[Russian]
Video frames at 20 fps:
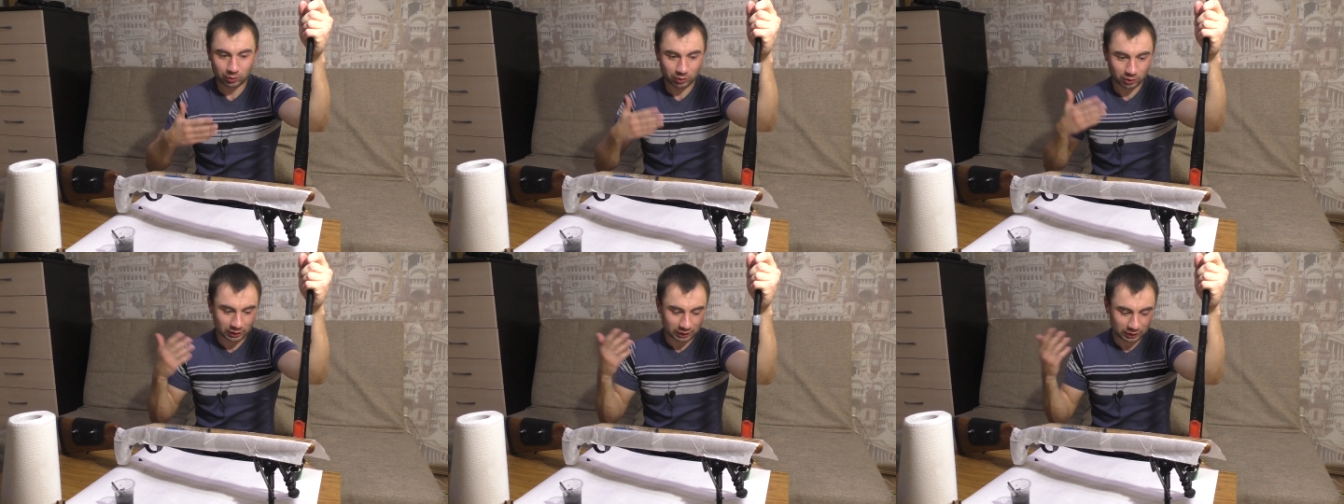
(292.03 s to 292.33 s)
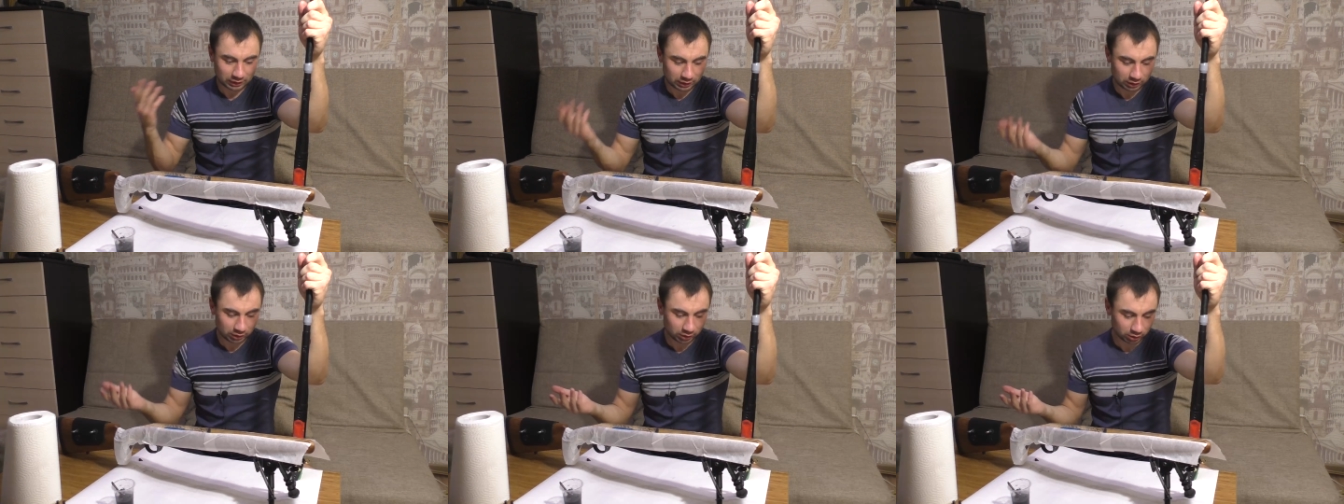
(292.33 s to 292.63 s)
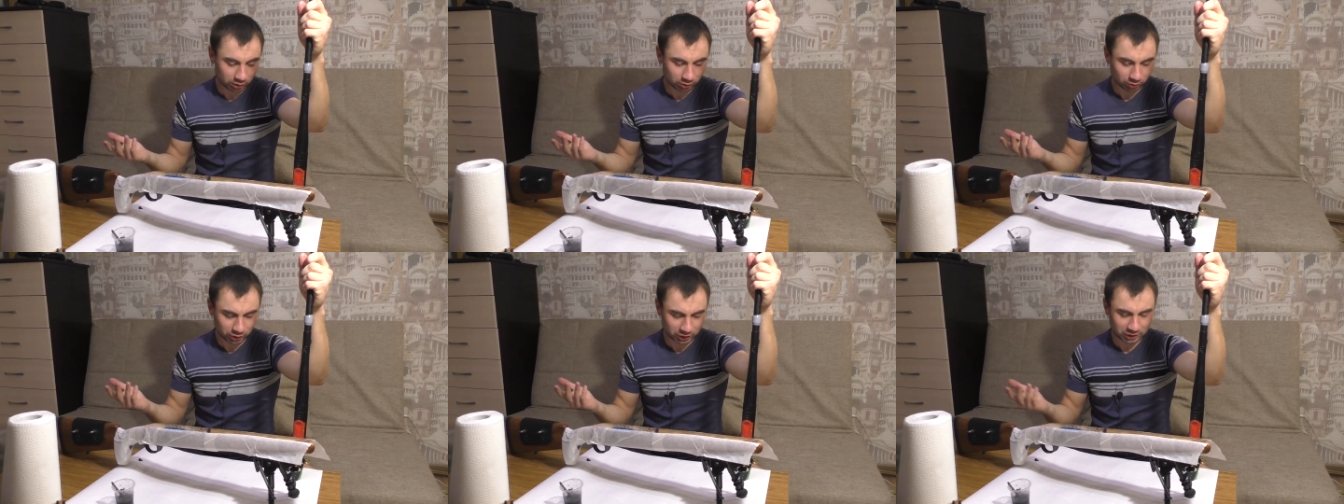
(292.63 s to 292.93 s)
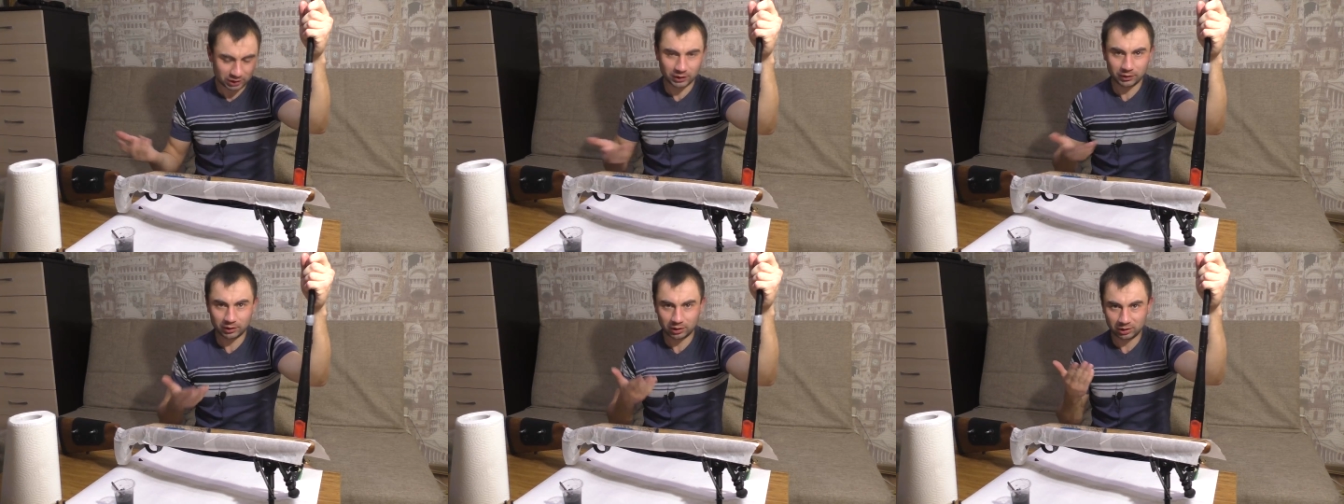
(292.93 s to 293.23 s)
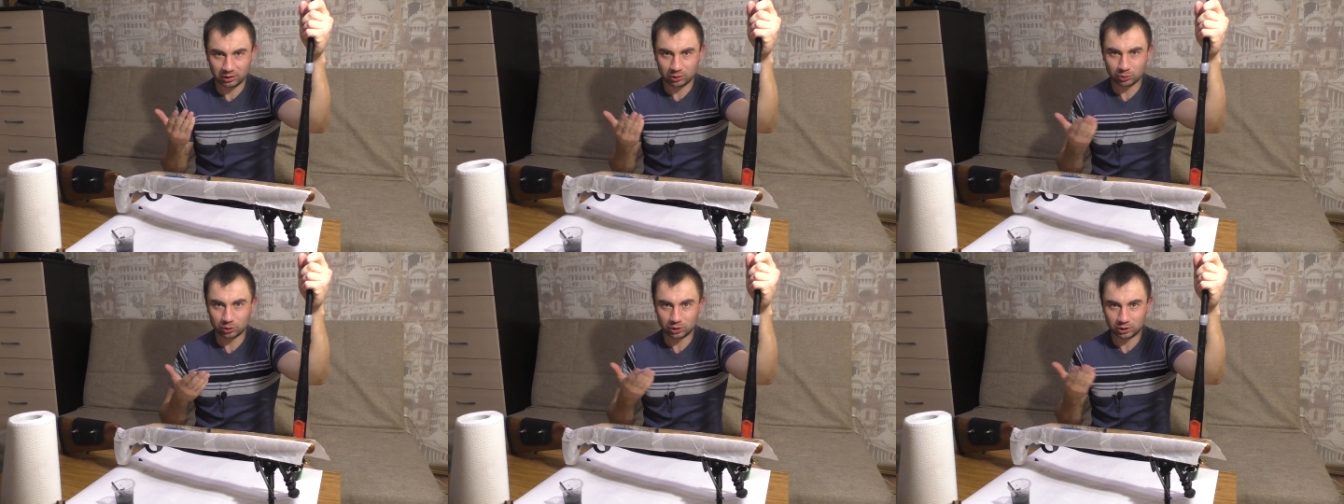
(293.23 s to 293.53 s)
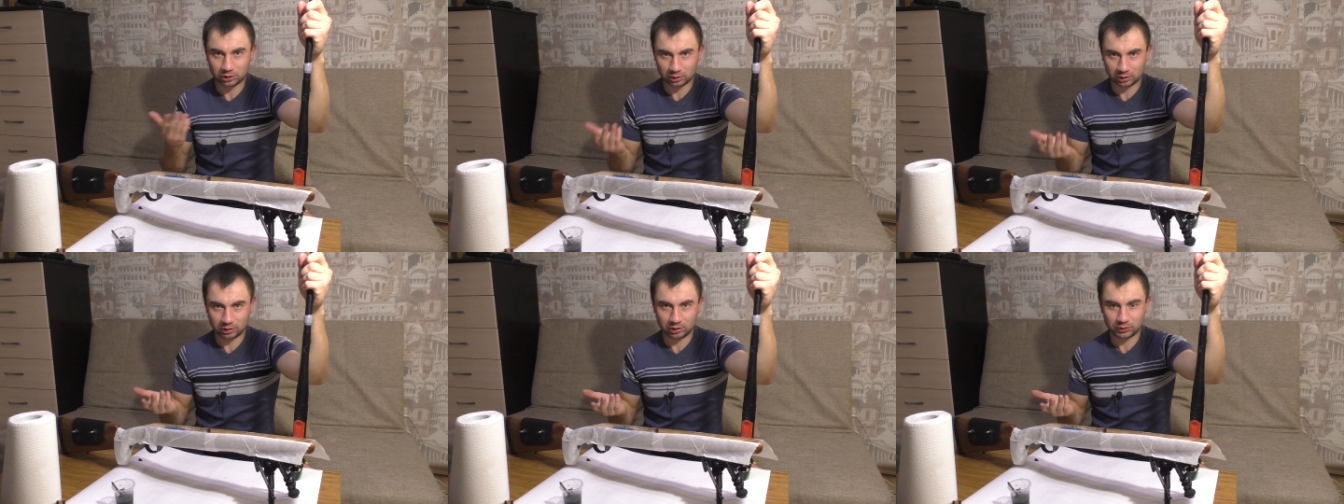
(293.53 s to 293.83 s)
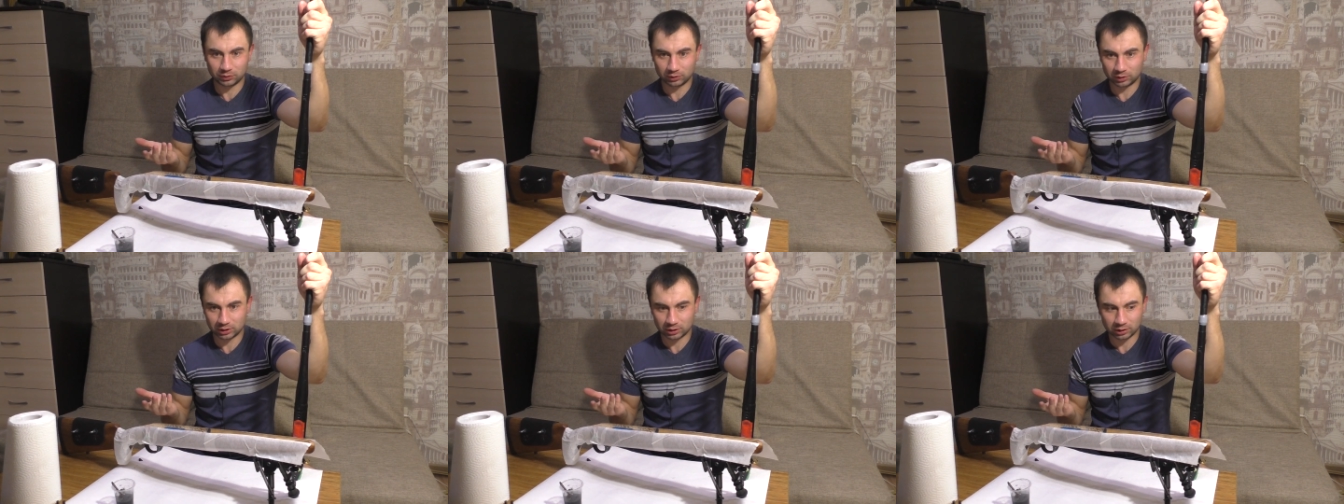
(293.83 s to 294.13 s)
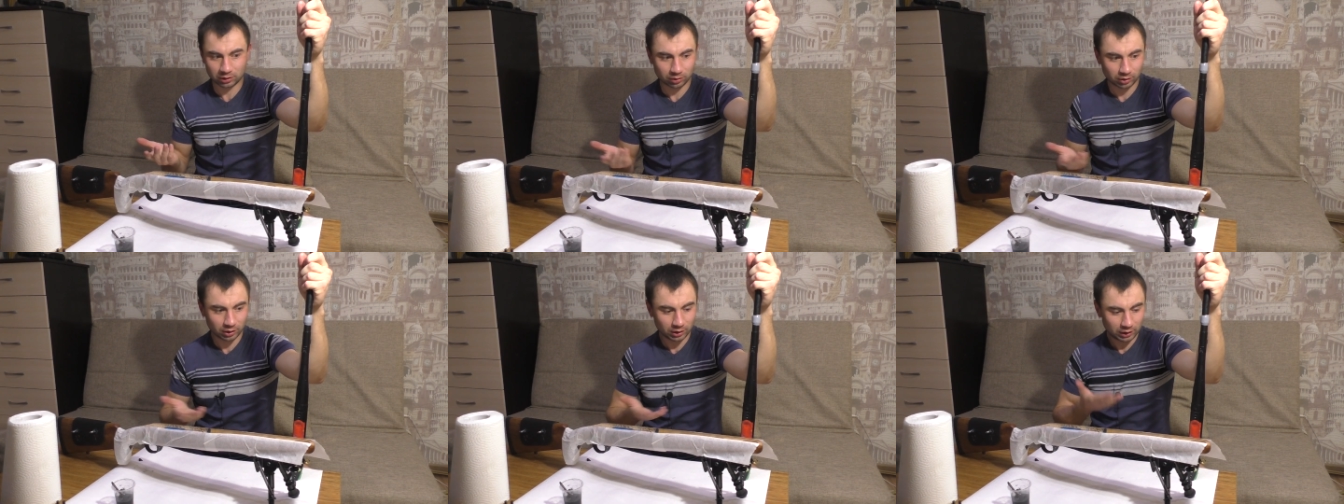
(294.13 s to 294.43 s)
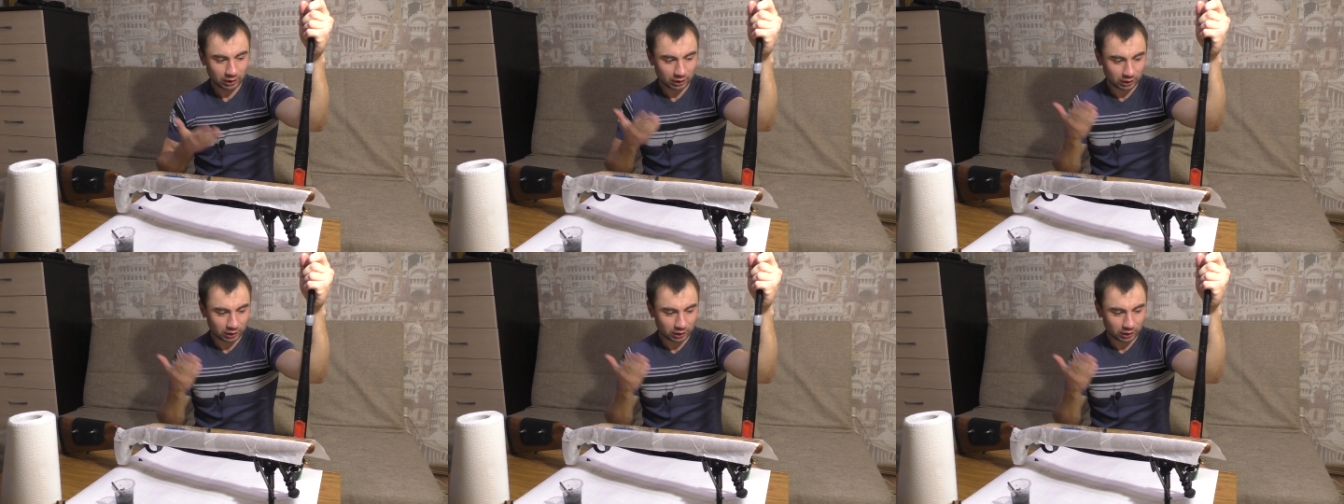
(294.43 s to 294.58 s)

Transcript: его найти. Ну, честно говоря, не очень активно искал.